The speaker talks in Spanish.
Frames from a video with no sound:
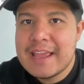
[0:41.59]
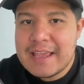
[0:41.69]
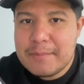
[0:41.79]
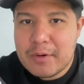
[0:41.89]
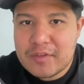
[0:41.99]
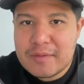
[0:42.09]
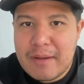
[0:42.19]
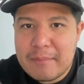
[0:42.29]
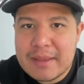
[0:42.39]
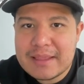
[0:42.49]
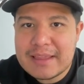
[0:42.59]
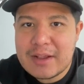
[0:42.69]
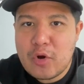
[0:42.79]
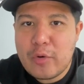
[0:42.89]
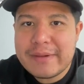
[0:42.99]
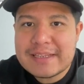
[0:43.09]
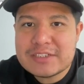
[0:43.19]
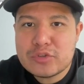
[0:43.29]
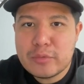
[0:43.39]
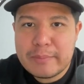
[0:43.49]
y próximamente
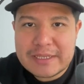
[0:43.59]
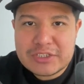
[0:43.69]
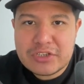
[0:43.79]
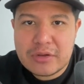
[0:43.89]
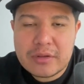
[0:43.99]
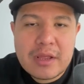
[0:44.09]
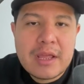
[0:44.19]
cobres tu pensión.